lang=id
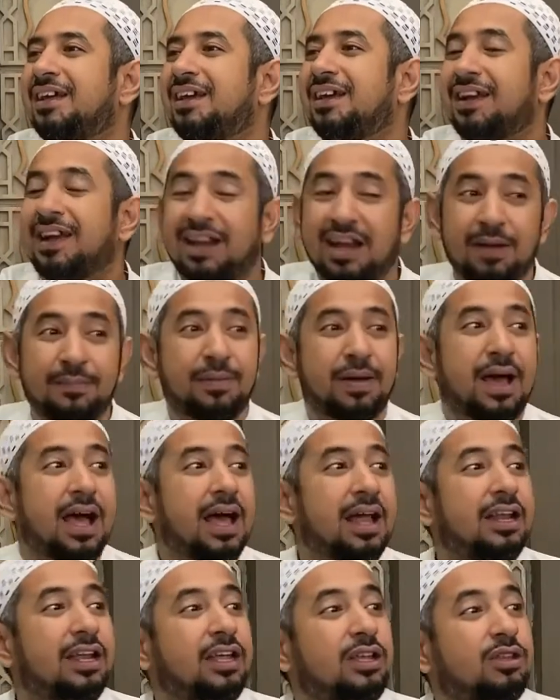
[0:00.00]
Kenapa?
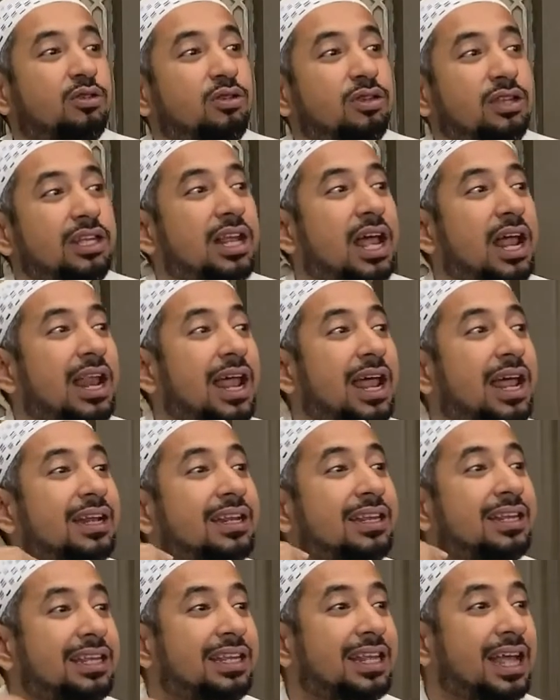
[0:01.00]
Hal itu tidak
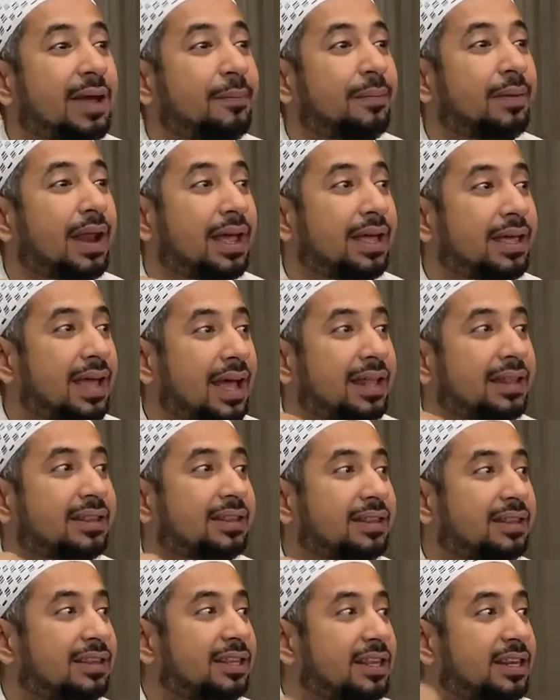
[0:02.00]
tidak layak
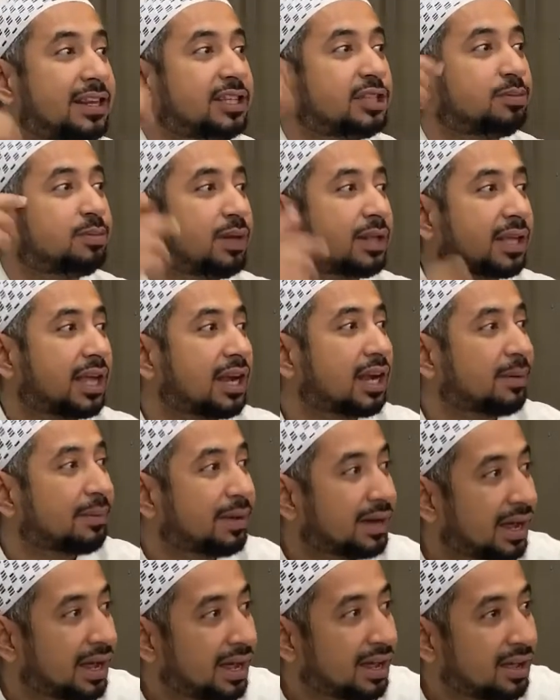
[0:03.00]
dinisbatkan
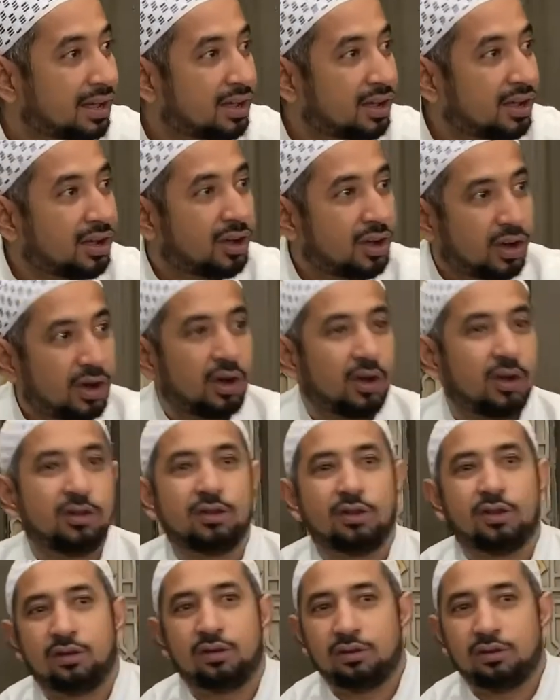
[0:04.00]
kepada Allah.